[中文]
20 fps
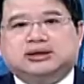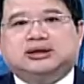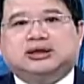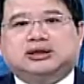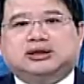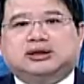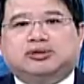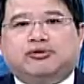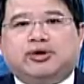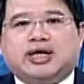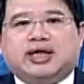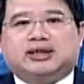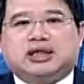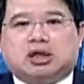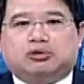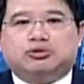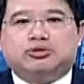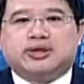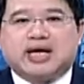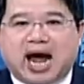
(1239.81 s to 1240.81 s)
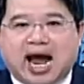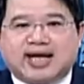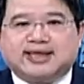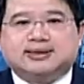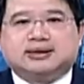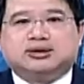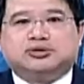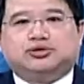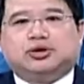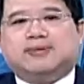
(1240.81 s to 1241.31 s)
进行回来讨论凯
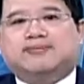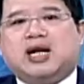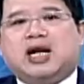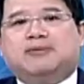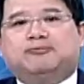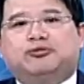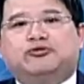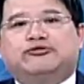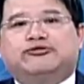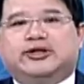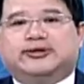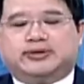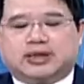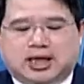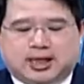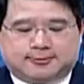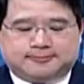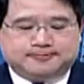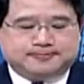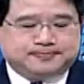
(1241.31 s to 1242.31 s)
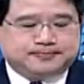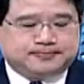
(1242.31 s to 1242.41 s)
恩斯学派的部分啊。